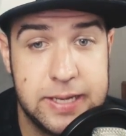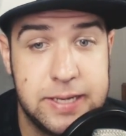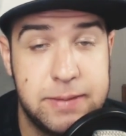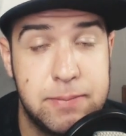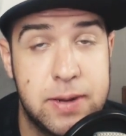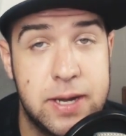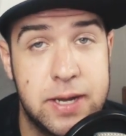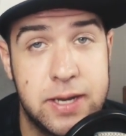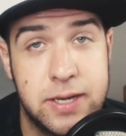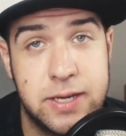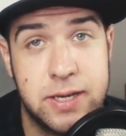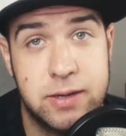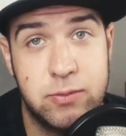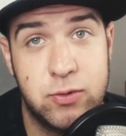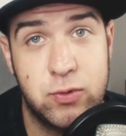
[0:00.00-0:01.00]
Ich meine,
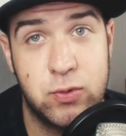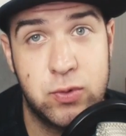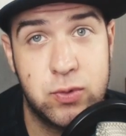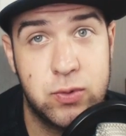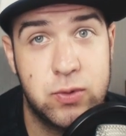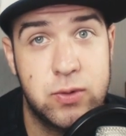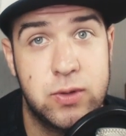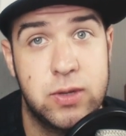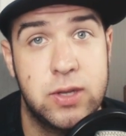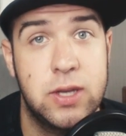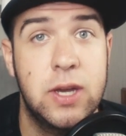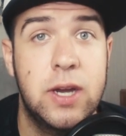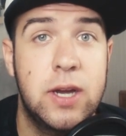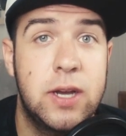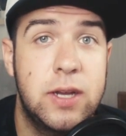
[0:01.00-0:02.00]
ich dachte mir so,
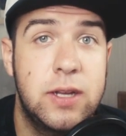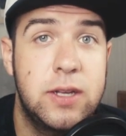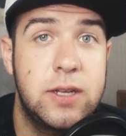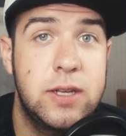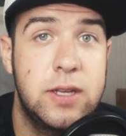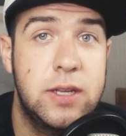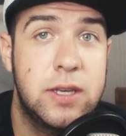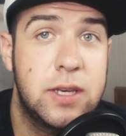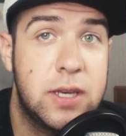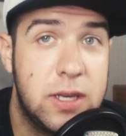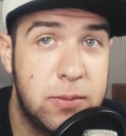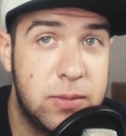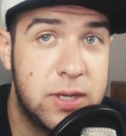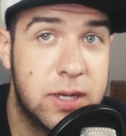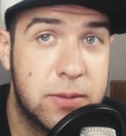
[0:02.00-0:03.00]
ja,
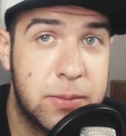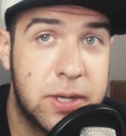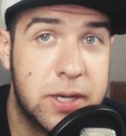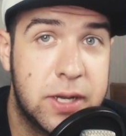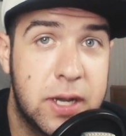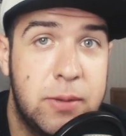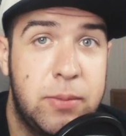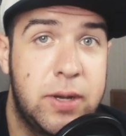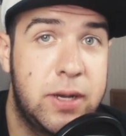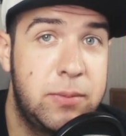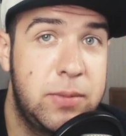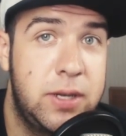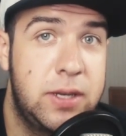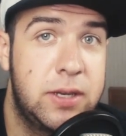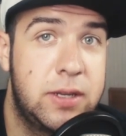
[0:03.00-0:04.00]
nehme ich halt meine
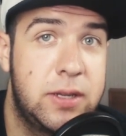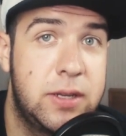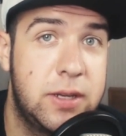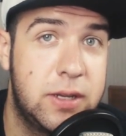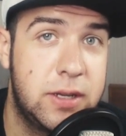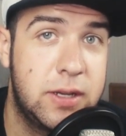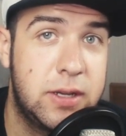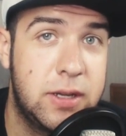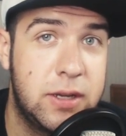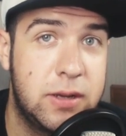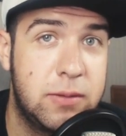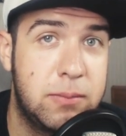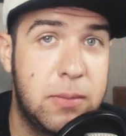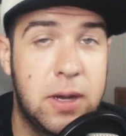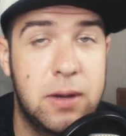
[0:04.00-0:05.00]
Kamera mit,
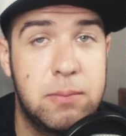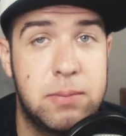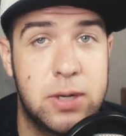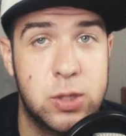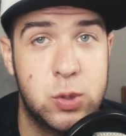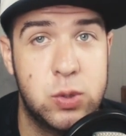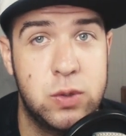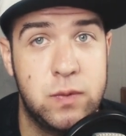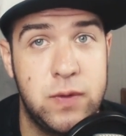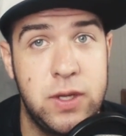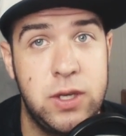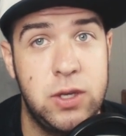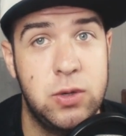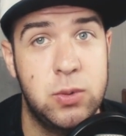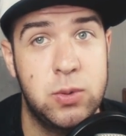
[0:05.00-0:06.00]
mache ein paar schöne
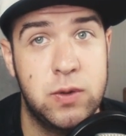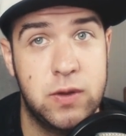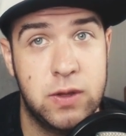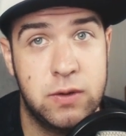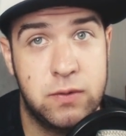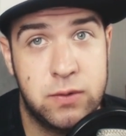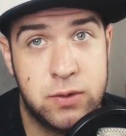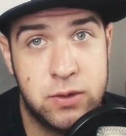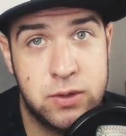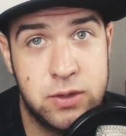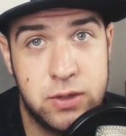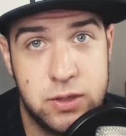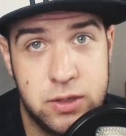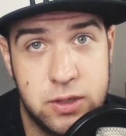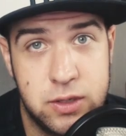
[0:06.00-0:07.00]
Videos
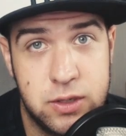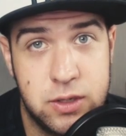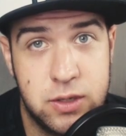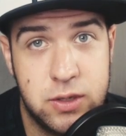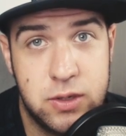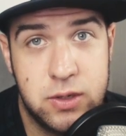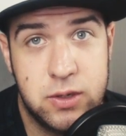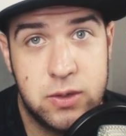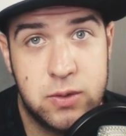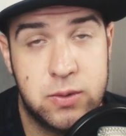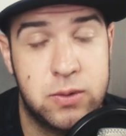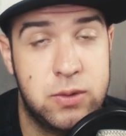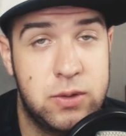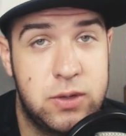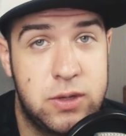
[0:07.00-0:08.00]
davon
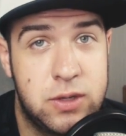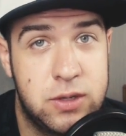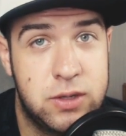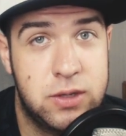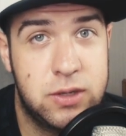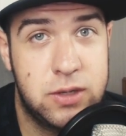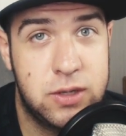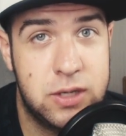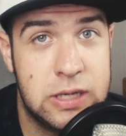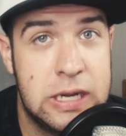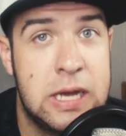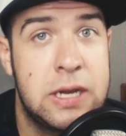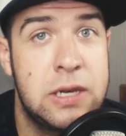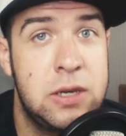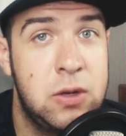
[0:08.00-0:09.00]
und äh,
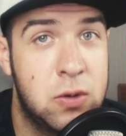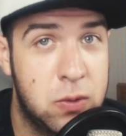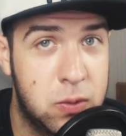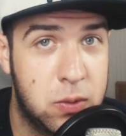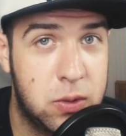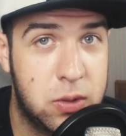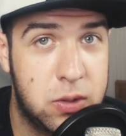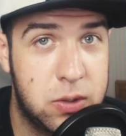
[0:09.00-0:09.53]
lade die hoch.